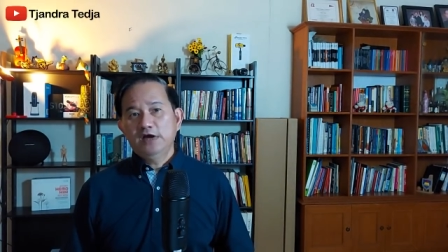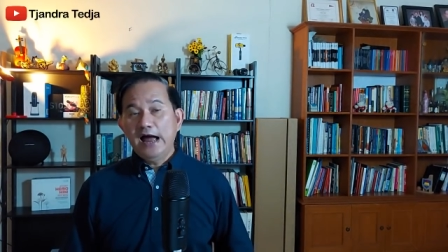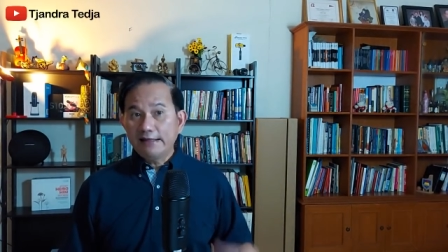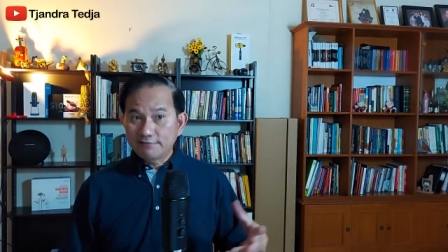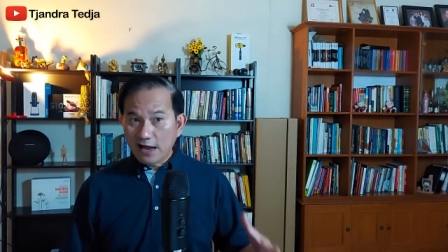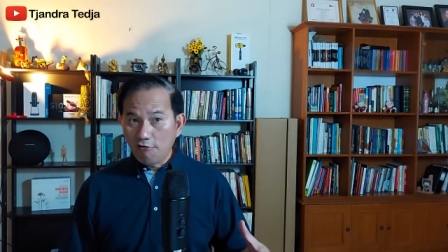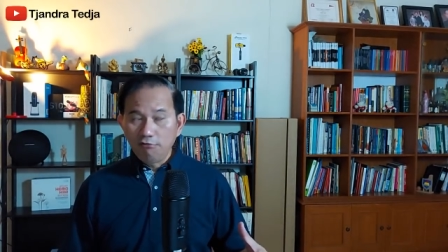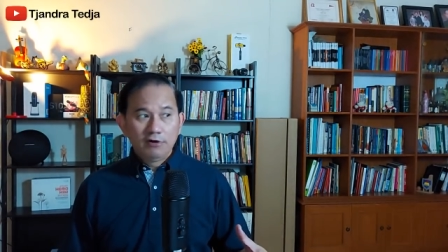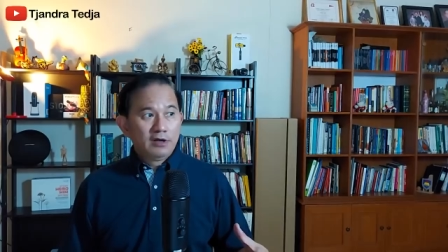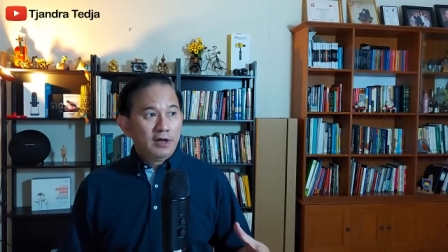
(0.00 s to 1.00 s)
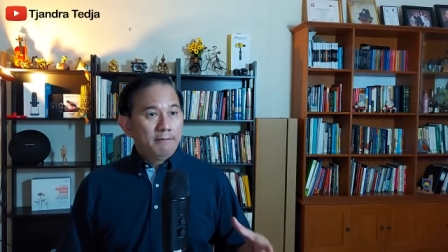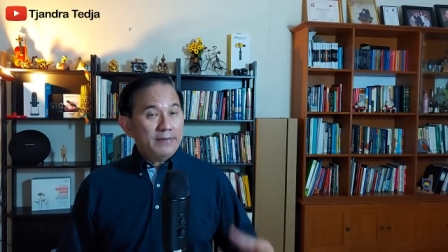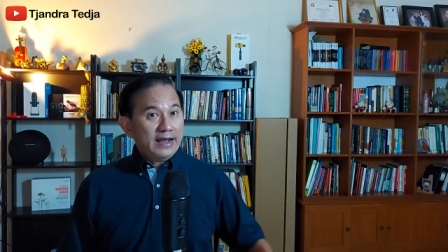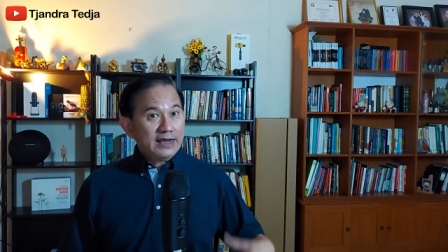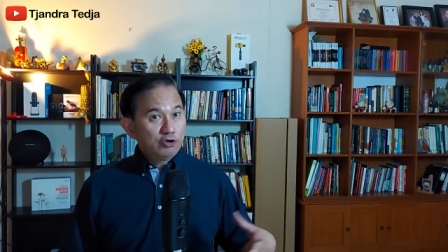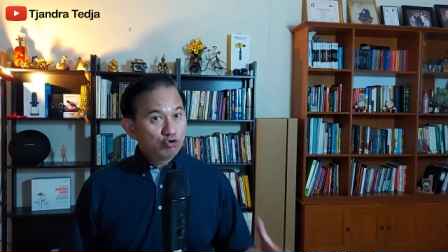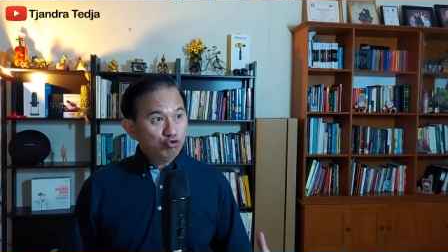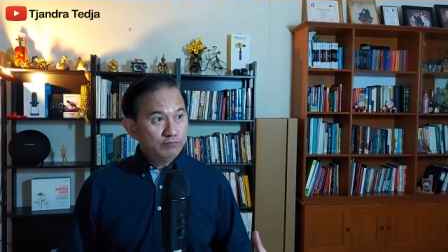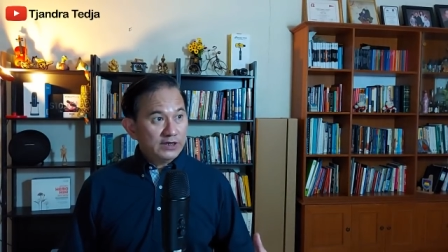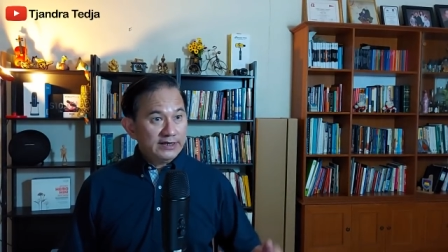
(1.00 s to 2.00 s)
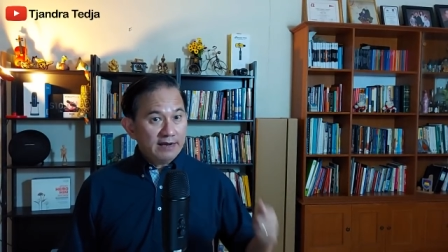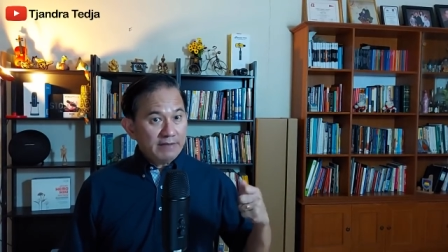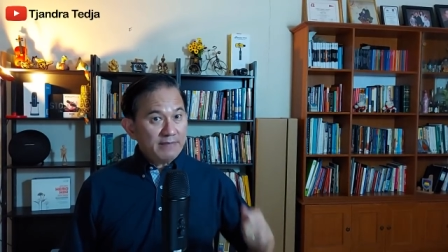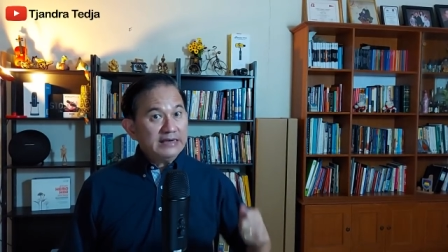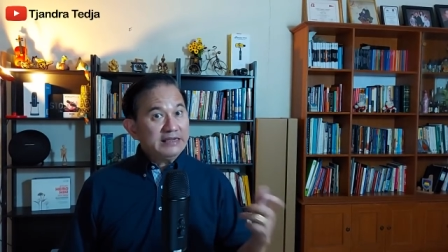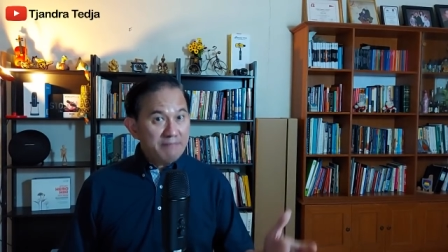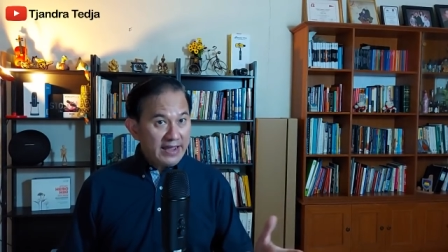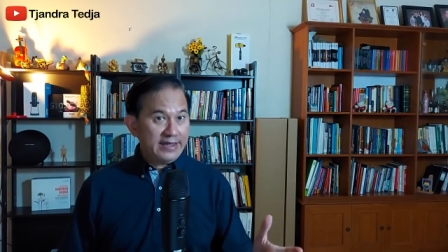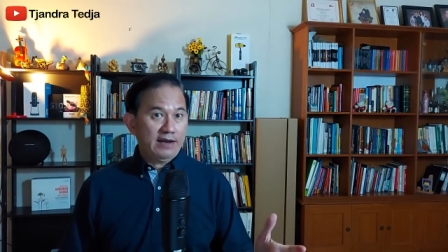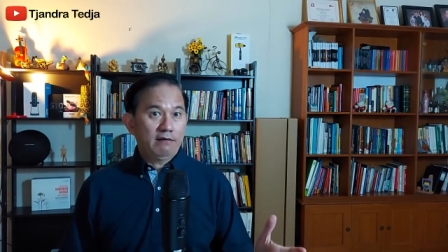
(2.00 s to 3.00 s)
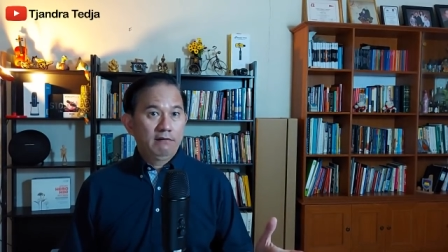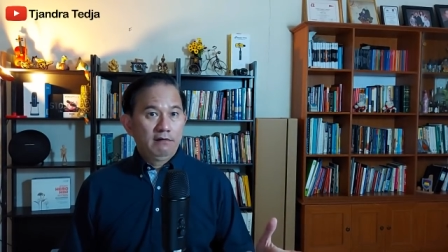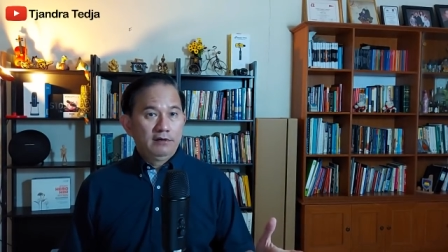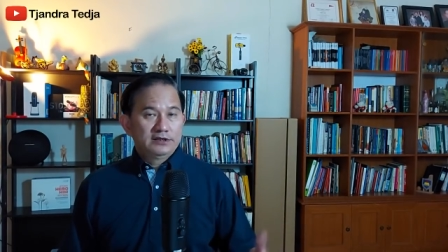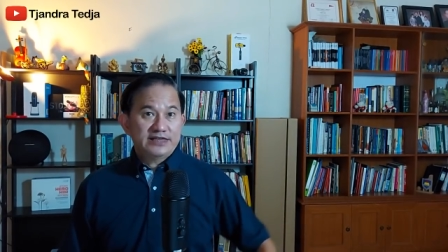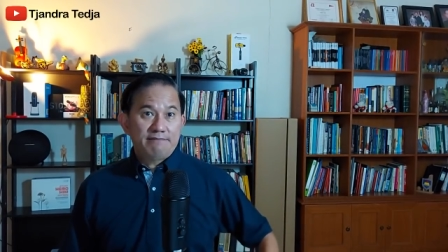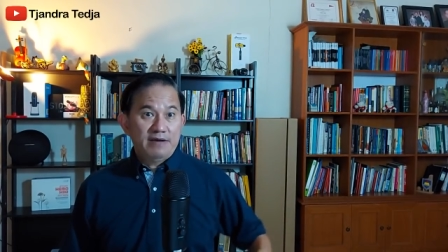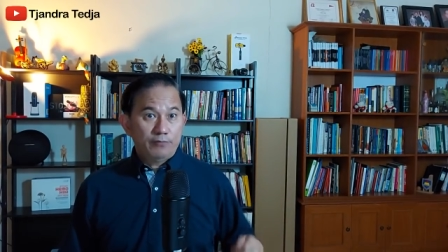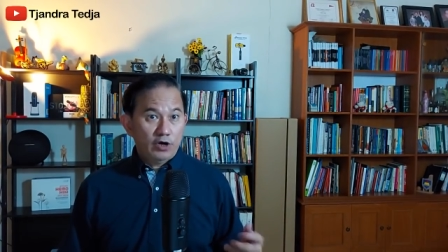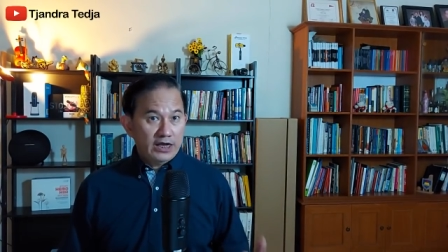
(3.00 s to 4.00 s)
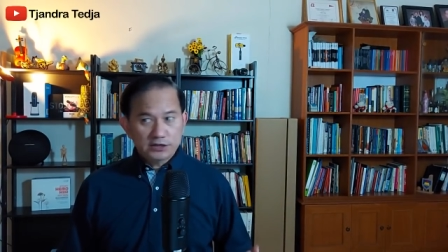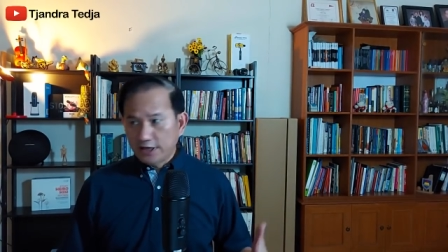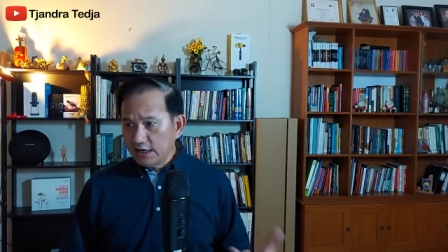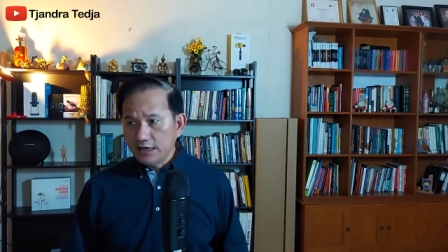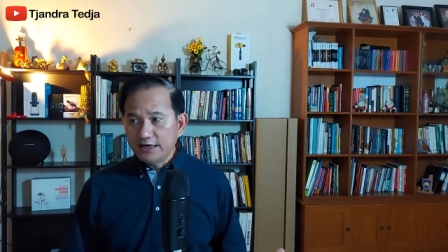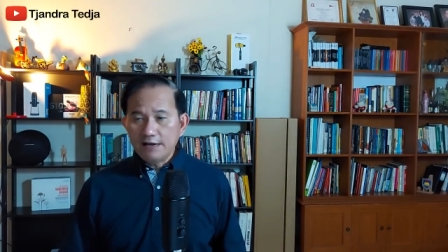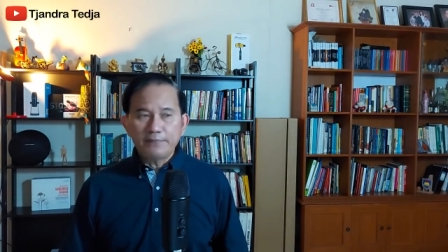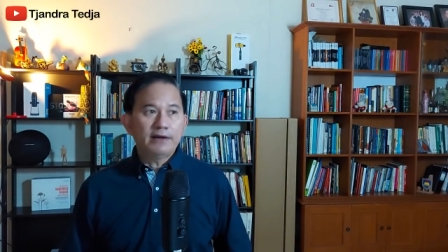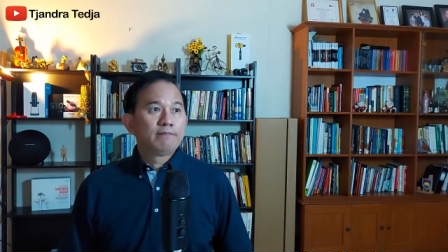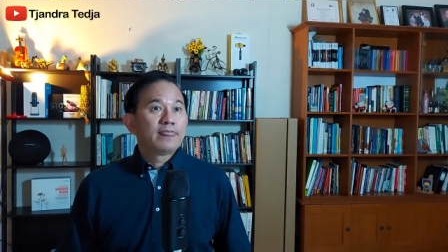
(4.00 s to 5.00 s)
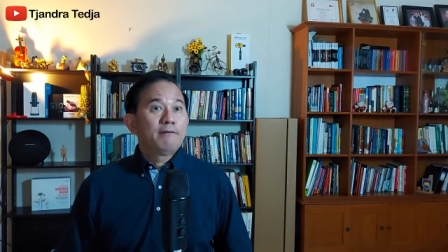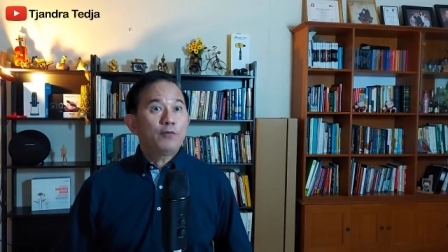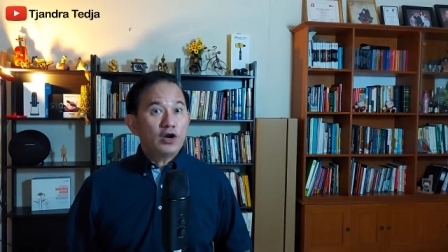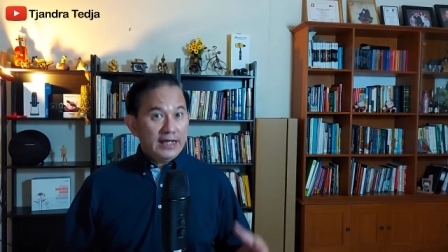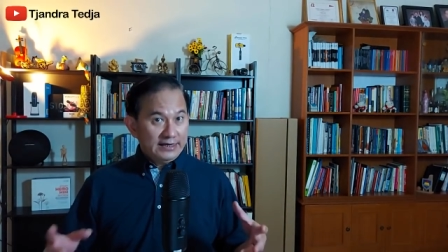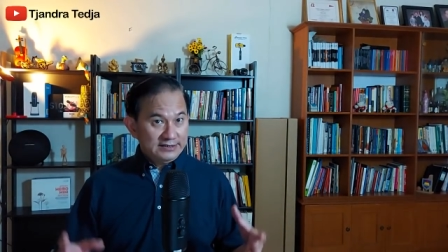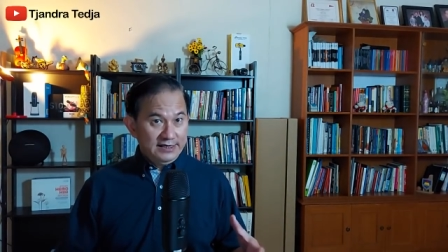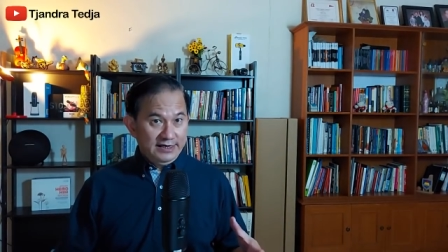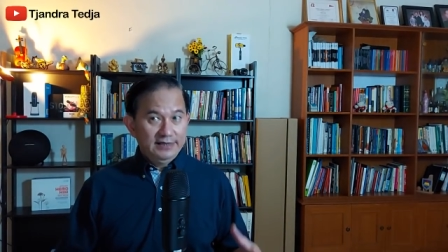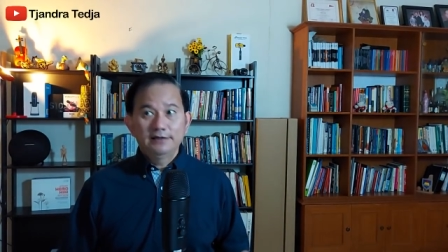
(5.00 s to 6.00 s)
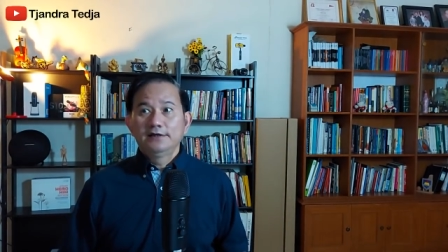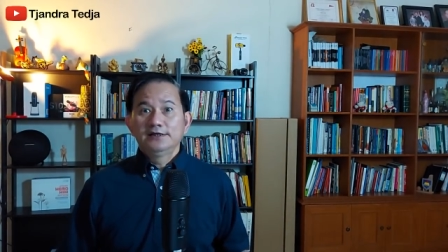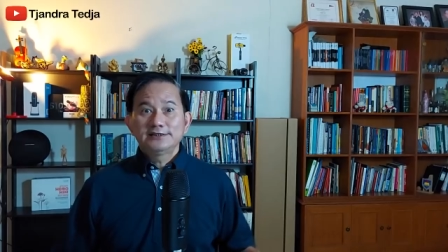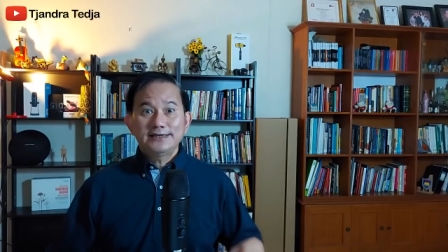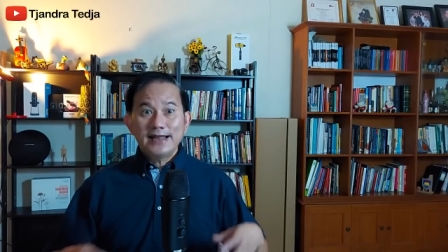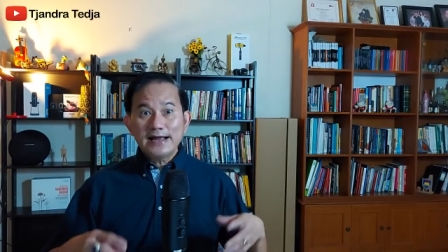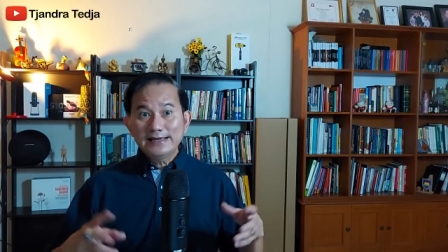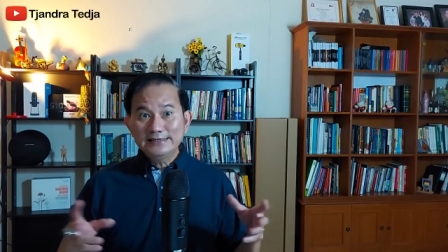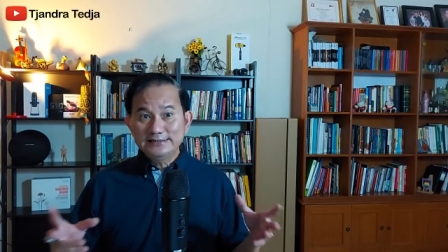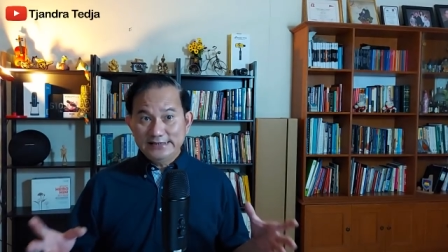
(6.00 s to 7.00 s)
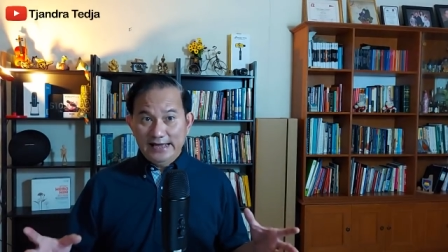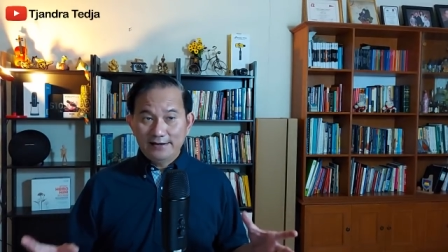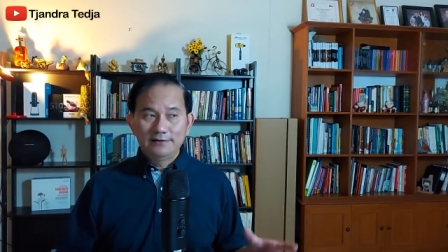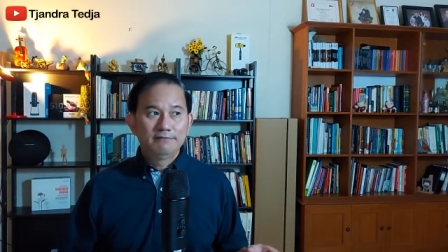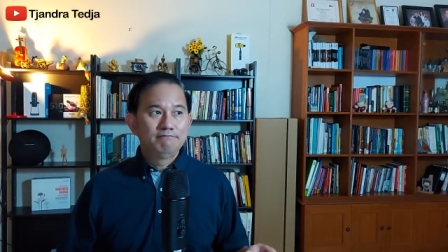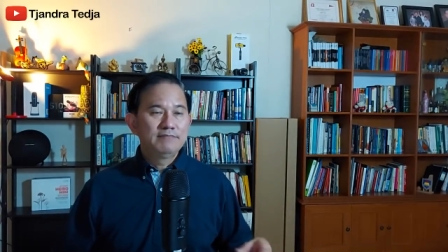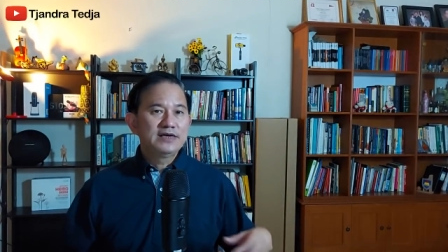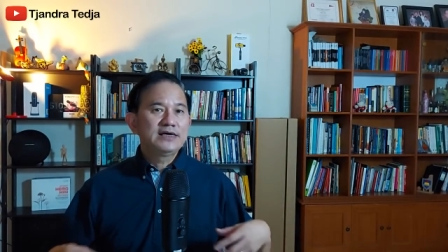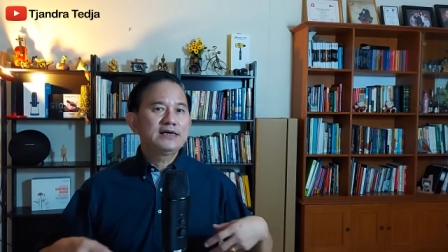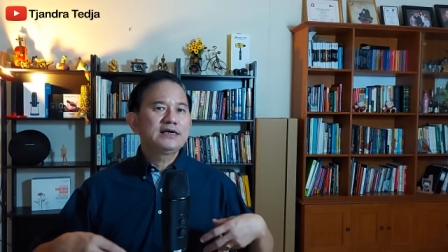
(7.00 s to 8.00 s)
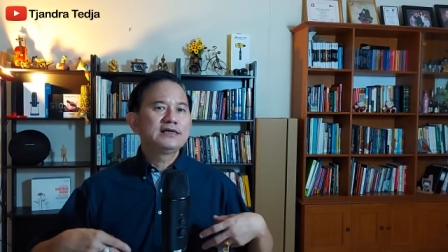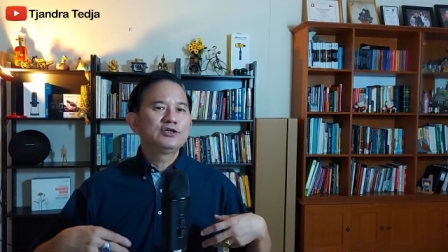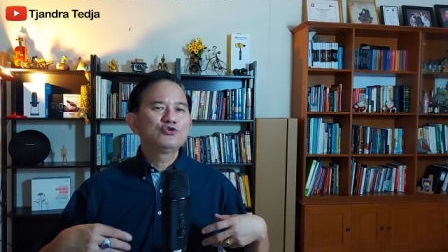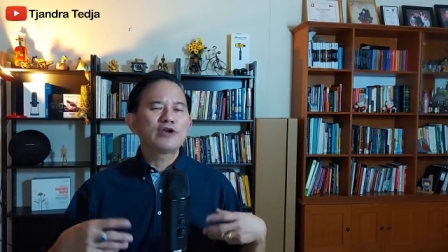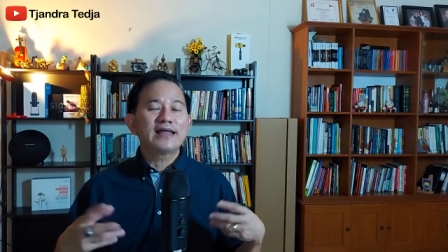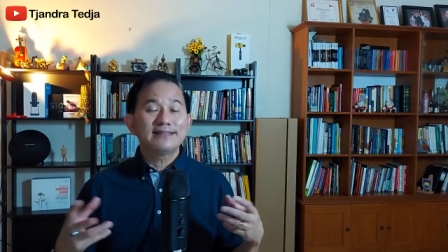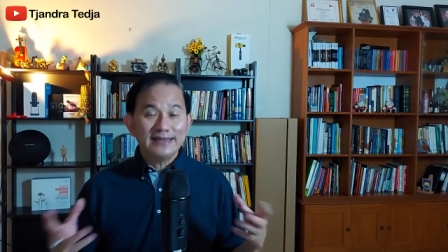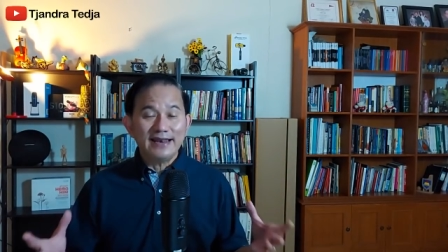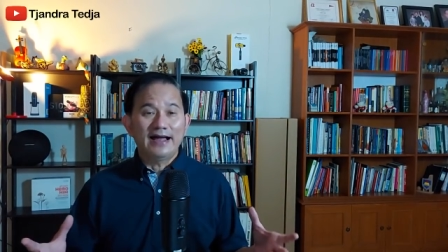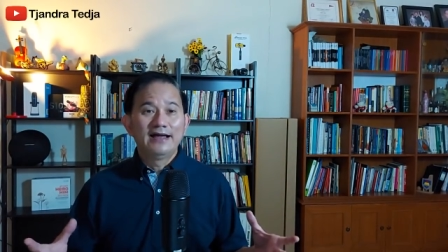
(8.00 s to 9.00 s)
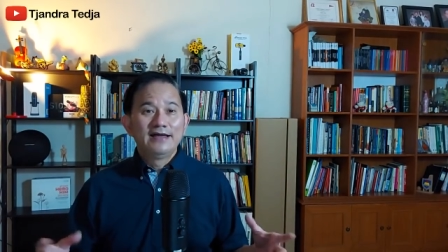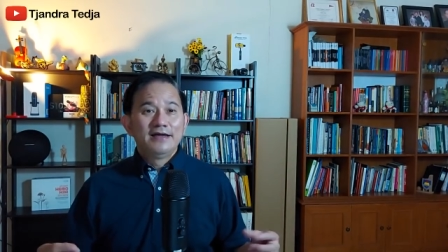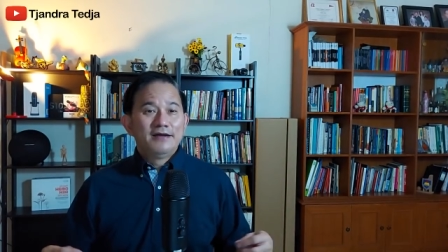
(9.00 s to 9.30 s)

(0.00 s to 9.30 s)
Atau para youtuber yang memang dibayar sama Polaris. Karena kenapa? Polaris ini sedang gencar menyuratilah